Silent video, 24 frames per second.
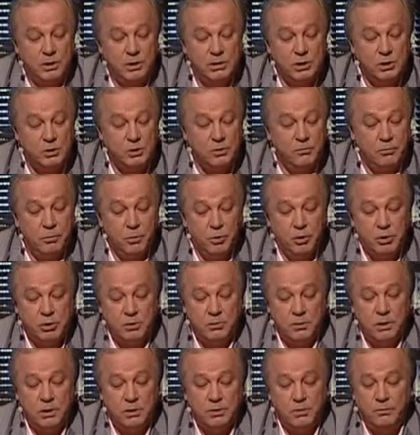произошло в
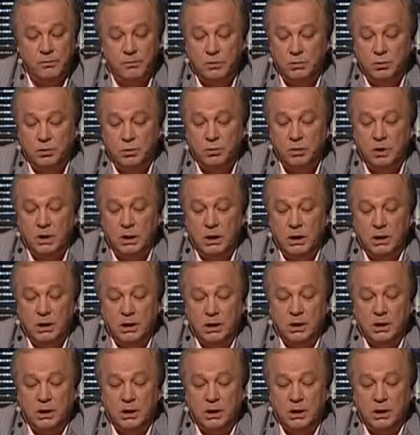прошлом году в клубе,